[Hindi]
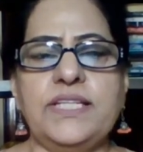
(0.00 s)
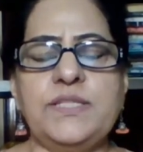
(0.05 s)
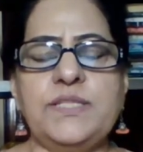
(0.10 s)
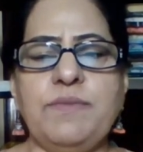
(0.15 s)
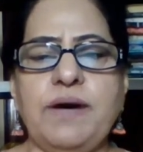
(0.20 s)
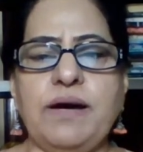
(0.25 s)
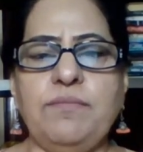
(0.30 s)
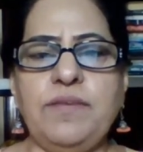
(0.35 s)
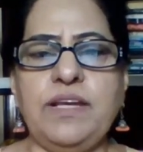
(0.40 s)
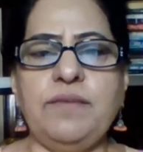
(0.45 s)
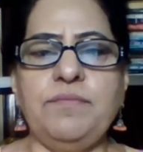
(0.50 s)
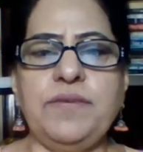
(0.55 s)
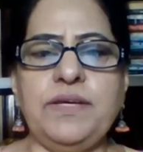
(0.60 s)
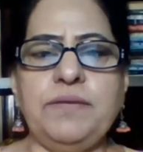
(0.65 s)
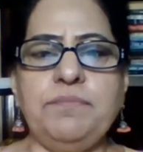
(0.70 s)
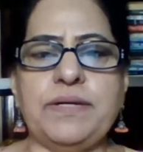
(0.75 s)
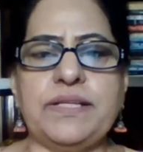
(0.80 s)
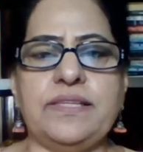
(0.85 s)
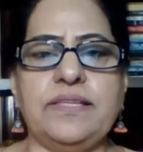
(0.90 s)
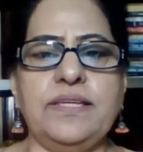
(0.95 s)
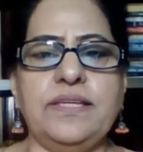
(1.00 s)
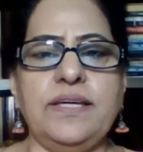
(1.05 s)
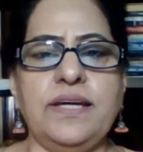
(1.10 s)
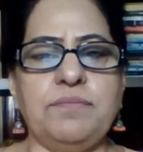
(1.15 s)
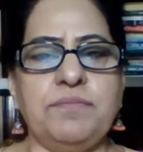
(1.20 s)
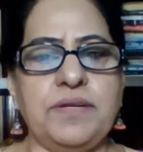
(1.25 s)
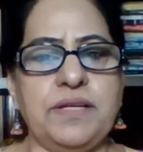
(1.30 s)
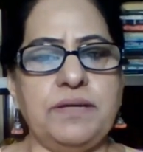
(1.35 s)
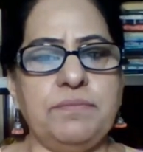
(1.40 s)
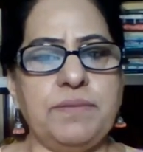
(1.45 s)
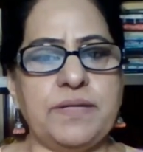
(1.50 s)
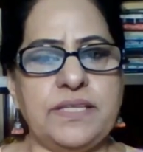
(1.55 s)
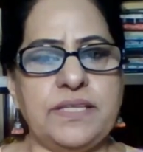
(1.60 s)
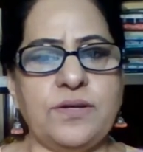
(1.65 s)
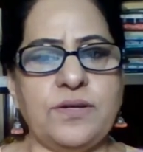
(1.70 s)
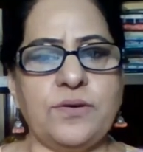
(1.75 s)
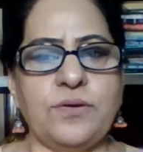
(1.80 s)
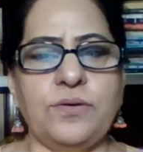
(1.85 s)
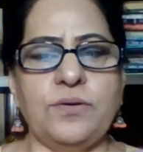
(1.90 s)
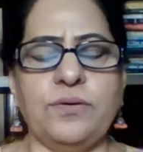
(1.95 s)
इस मामले में पत्नी अपने
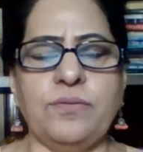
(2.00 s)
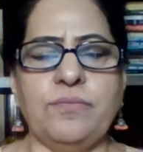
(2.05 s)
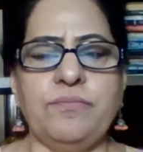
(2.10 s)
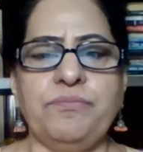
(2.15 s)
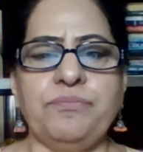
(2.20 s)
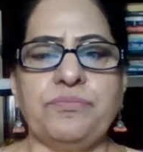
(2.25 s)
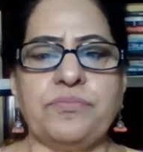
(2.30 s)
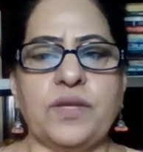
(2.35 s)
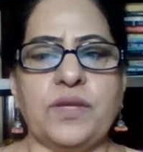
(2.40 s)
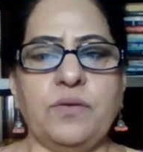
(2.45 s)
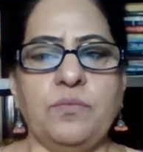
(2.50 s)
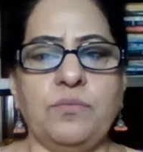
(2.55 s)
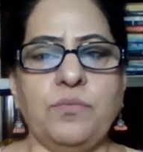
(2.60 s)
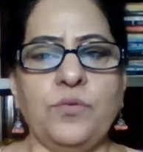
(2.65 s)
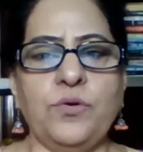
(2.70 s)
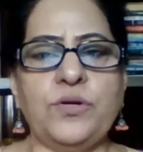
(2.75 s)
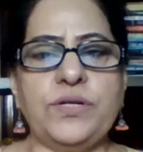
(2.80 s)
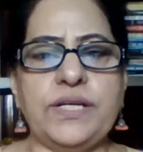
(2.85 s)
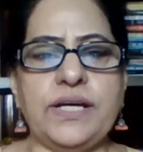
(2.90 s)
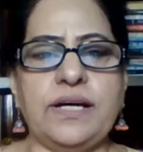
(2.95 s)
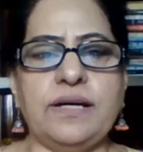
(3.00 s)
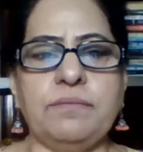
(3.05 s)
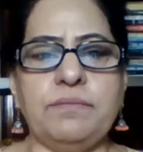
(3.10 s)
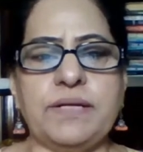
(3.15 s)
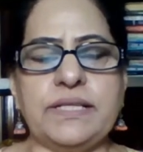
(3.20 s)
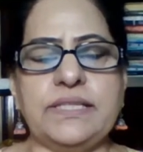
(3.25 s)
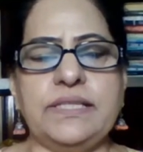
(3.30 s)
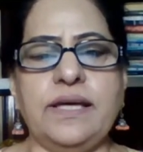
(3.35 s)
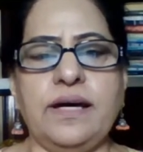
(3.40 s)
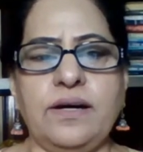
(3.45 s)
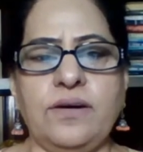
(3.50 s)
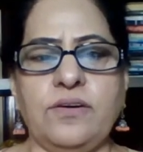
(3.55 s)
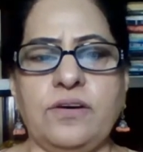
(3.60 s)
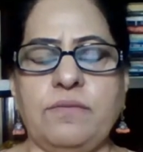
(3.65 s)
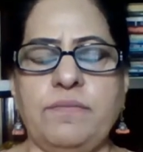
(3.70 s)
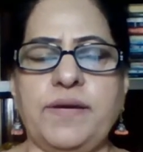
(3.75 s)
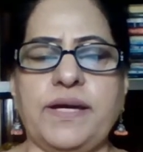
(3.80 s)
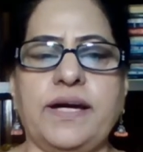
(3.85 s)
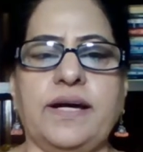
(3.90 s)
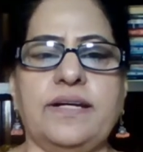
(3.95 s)
पति को मोटा भद्दा
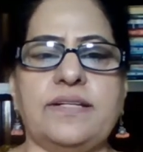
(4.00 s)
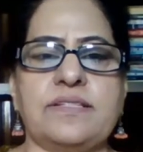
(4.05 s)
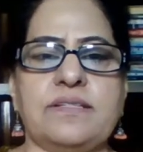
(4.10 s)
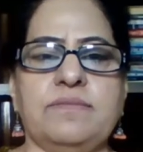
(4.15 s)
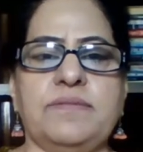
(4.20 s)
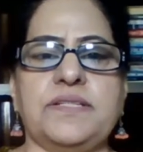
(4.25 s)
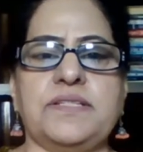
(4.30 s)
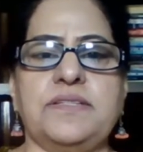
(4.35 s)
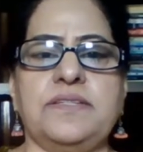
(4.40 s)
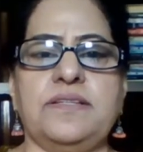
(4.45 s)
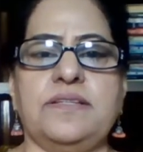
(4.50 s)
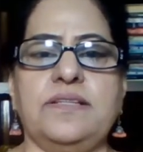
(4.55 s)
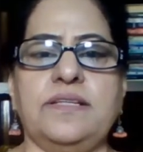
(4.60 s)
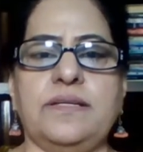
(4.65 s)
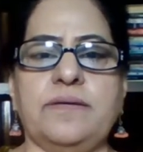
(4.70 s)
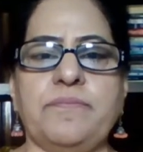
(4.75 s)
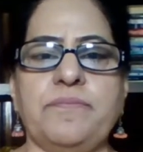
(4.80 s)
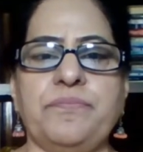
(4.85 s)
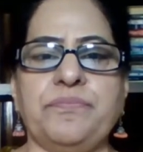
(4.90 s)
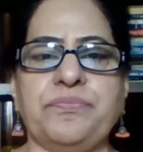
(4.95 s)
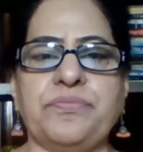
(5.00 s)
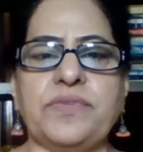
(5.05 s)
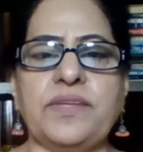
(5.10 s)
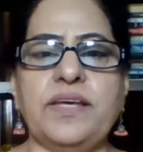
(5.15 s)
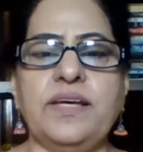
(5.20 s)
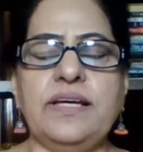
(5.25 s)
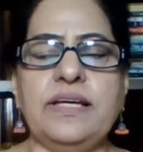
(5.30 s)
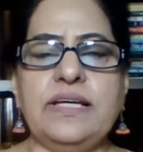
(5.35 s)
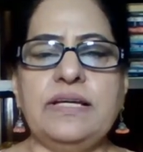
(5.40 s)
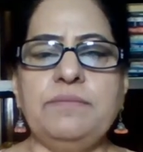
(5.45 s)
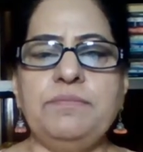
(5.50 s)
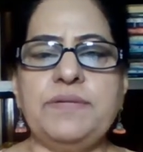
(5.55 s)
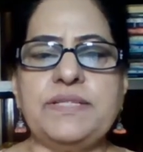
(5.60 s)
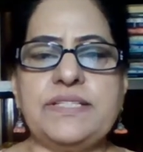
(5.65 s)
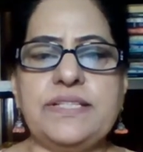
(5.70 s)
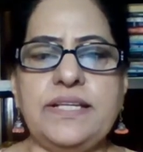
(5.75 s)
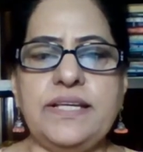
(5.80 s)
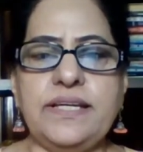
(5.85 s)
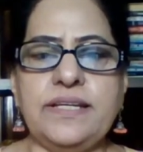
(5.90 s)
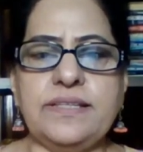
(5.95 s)
और बेकार समझती थी
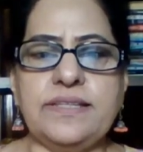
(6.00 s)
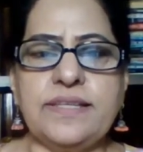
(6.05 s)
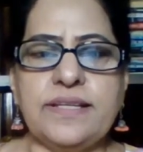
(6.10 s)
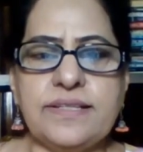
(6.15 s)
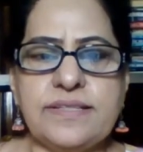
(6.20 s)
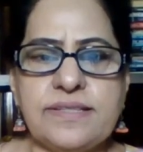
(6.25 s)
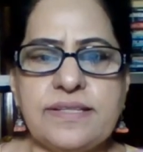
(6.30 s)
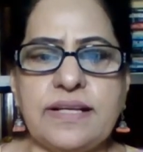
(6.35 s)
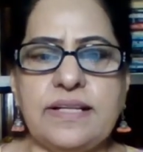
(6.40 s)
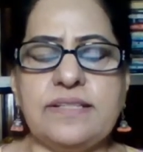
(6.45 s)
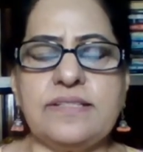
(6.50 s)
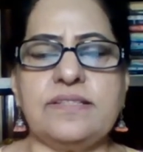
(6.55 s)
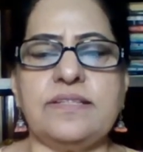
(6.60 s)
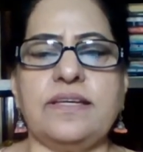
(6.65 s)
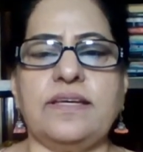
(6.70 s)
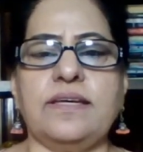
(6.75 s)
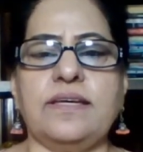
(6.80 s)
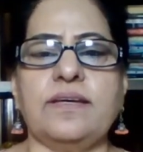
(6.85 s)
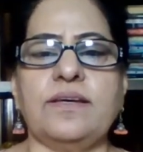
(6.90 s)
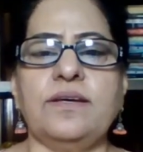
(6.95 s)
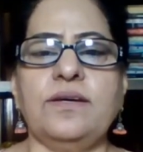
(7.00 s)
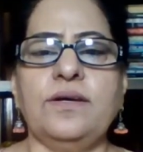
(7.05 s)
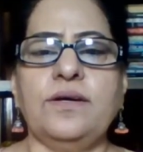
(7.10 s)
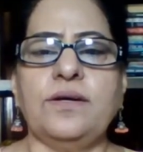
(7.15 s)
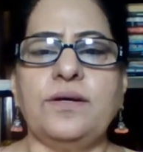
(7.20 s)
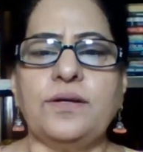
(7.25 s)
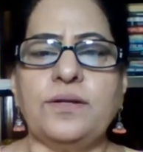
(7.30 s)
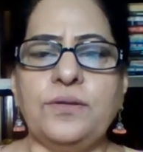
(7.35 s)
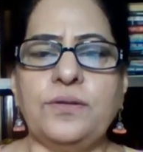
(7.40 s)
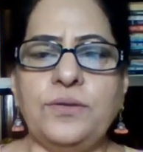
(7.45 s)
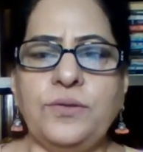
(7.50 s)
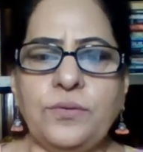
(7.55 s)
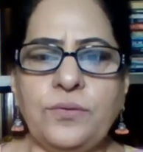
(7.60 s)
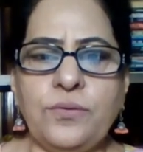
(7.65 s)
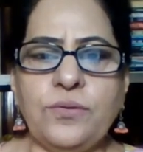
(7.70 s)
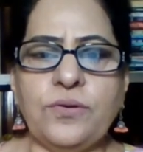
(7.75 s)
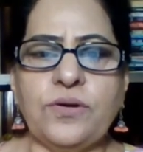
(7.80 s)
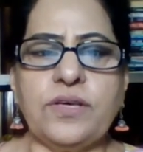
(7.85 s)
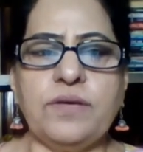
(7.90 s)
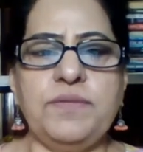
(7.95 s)
पिछले दस साल से
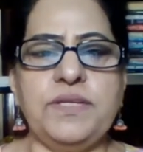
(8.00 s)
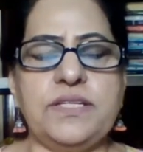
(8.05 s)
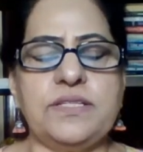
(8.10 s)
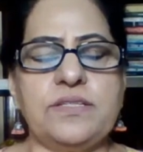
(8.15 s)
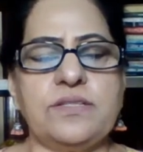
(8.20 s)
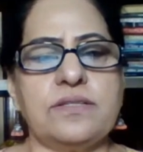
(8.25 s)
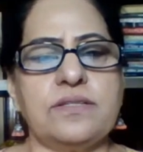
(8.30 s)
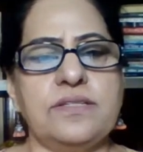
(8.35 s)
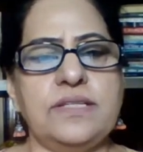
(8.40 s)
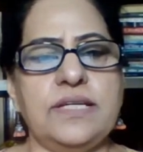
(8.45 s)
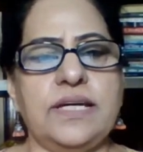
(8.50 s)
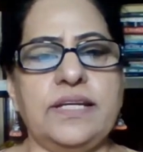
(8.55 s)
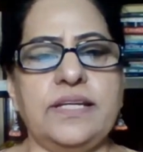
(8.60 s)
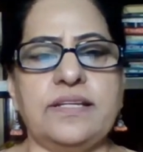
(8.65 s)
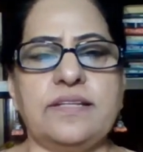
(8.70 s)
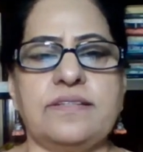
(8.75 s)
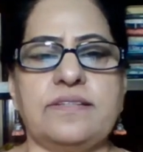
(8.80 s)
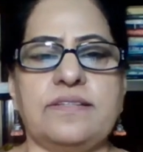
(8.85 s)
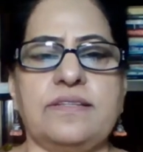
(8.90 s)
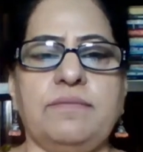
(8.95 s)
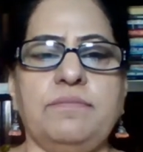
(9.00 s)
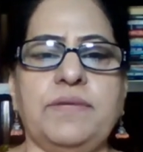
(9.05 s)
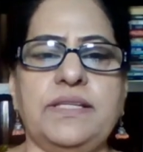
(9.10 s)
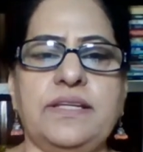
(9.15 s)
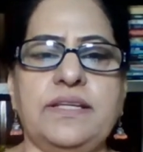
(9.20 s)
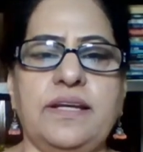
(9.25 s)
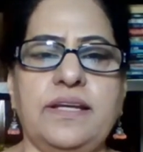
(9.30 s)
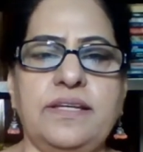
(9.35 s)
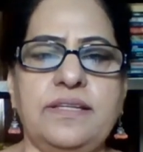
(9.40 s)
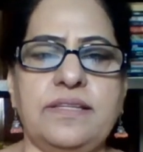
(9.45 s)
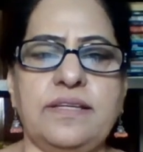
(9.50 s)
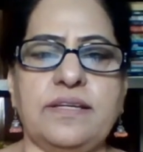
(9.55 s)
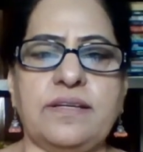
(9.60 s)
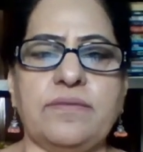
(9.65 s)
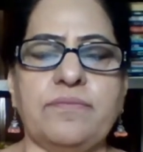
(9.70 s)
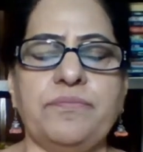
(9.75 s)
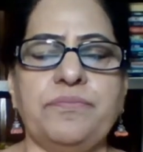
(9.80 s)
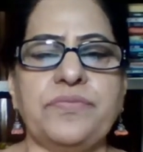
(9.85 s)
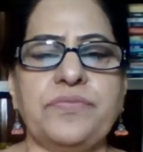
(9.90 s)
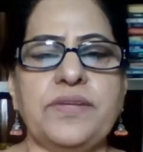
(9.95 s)
दोनों के बीच शारीरिक संबंध नहीं थे
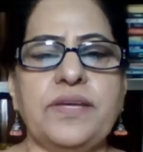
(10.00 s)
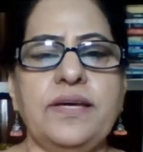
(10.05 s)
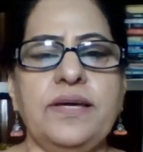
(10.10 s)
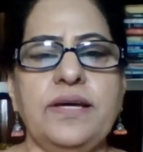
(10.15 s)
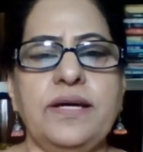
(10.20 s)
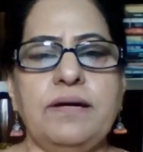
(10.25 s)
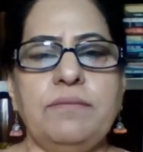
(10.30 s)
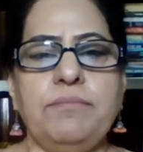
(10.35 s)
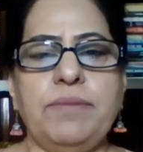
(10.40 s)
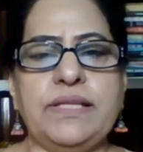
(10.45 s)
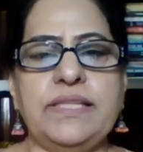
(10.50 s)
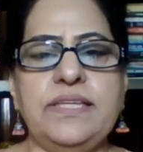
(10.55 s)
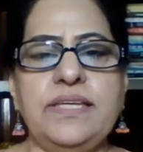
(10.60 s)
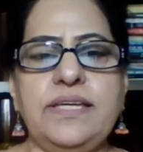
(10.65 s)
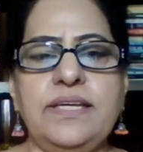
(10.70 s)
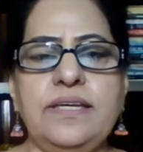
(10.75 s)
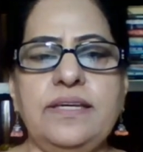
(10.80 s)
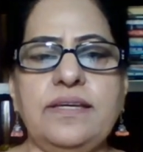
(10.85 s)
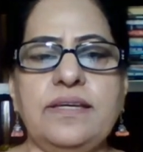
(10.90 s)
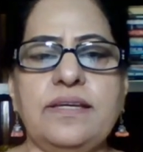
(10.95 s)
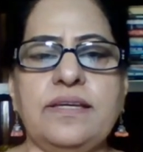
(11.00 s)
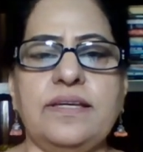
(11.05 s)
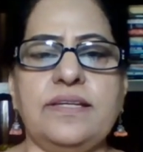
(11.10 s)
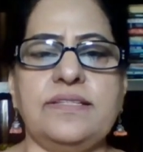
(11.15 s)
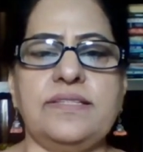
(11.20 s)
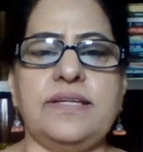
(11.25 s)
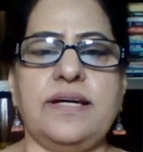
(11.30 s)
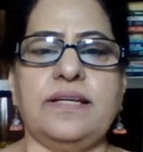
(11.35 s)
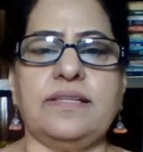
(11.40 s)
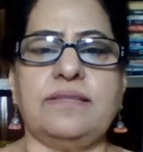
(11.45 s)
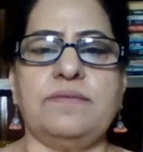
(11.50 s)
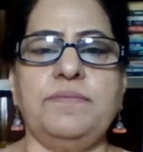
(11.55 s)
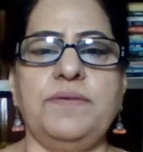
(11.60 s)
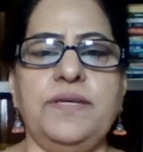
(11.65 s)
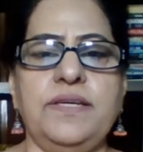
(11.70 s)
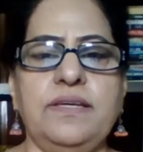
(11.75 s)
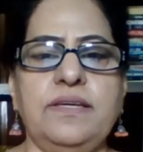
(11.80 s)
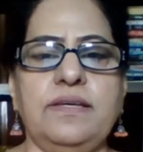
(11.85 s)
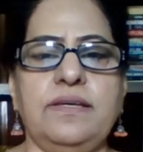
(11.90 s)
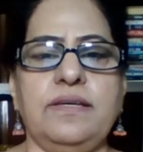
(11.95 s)
पत्नी के साथ
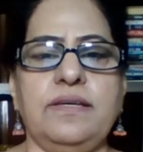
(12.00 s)
भी